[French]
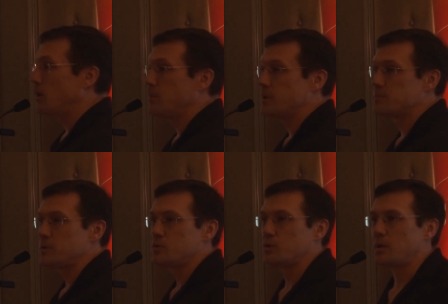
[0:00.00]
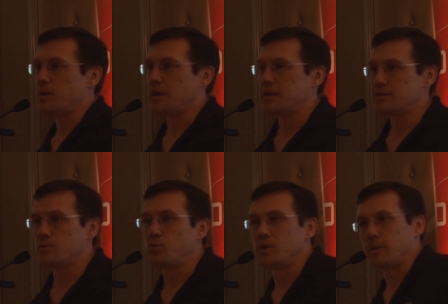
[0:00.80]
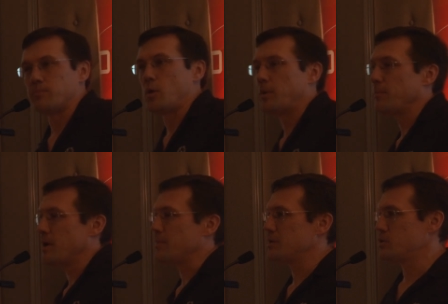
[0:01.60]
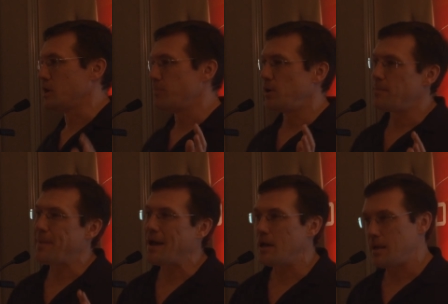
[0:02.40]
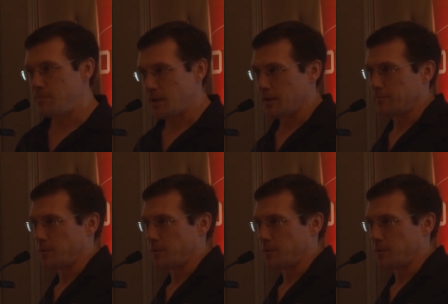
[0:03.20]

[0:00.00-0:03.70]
Olympique spéciaux Québec, qu'est-ce qu'on est? Bon, premièrement, ce n'est pas les Paralympiques.